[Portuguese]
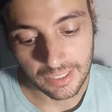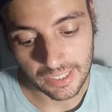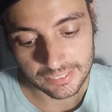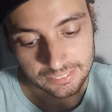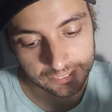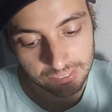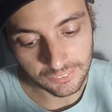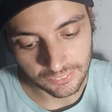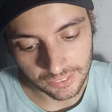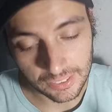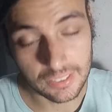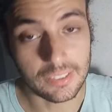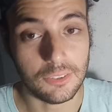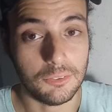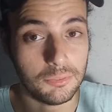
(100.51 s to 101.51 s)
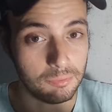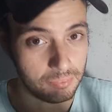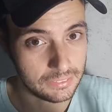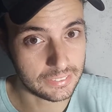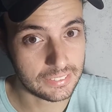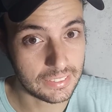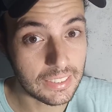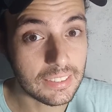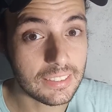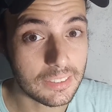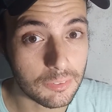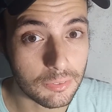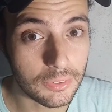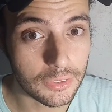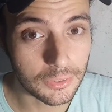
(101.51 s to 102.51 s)
A senhora que é
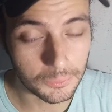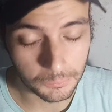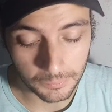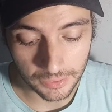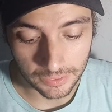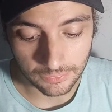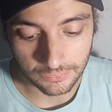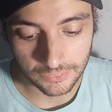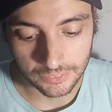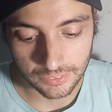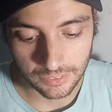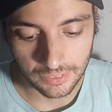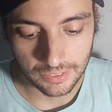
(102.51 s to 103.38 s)
121 anos